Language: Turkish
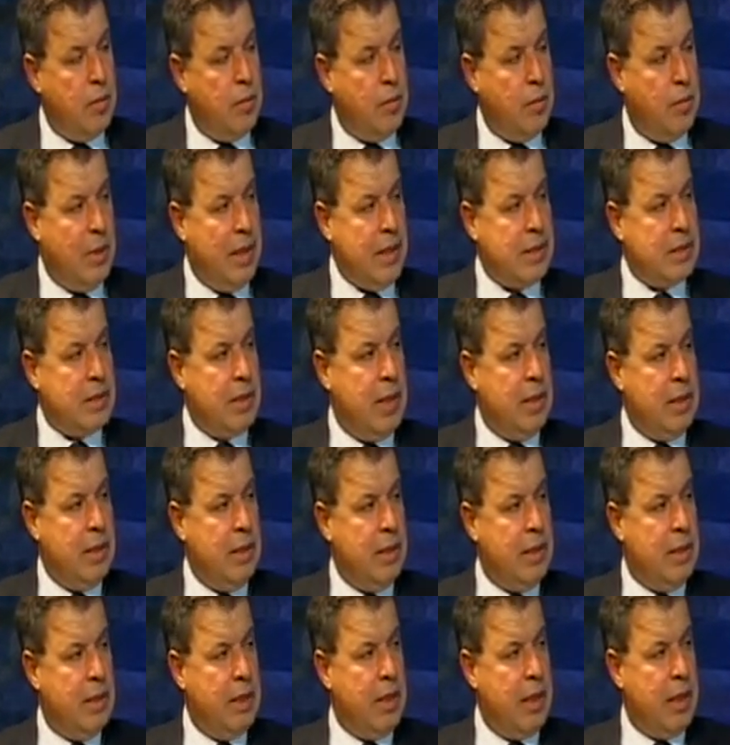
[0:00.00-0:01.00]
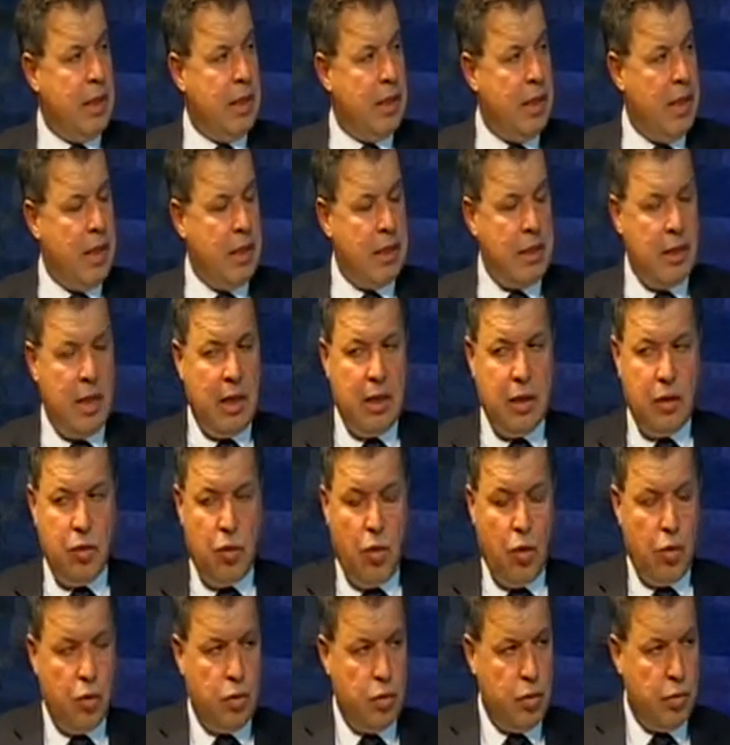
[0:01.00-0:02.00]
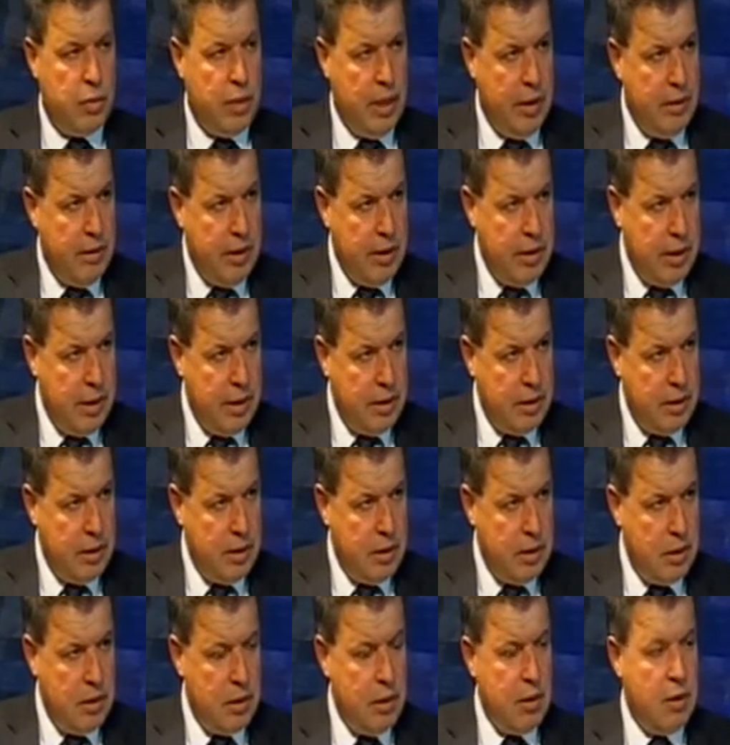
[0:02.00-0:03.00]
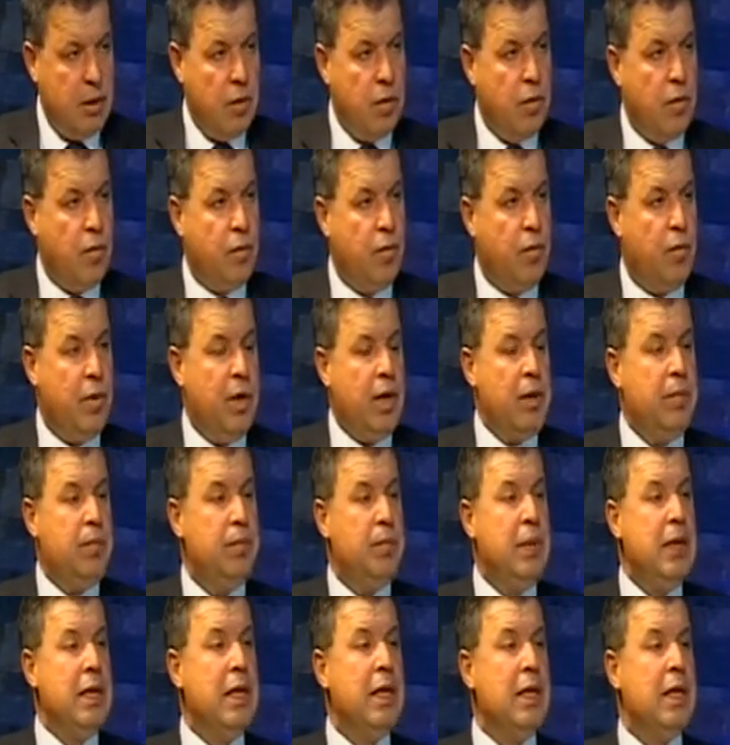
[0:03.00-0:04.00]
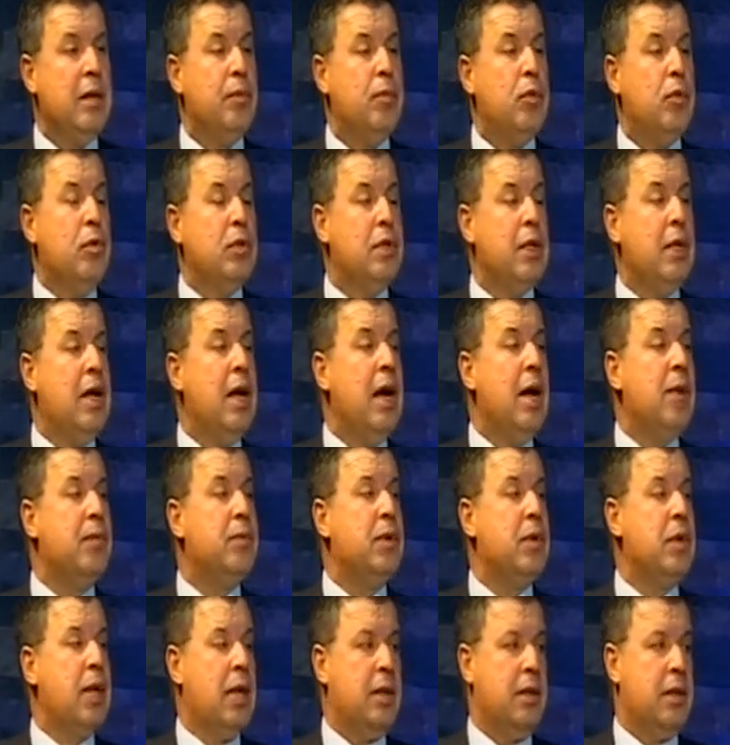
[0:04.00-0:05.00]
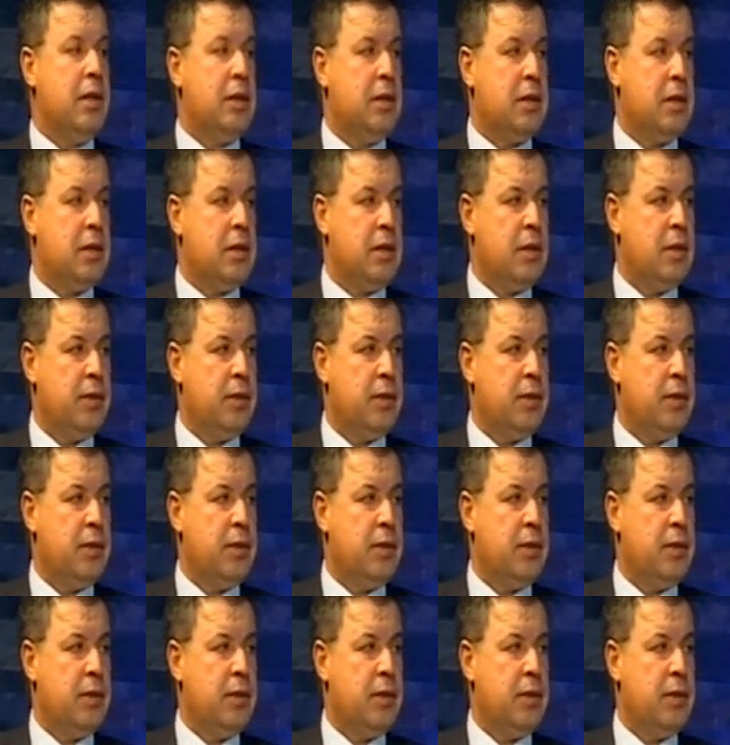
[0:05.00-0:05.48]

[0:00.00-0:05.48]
Başkan yerinden kalkar, koltuğunu devreder ve bir yıl boyunca ne yaptığını anlatır.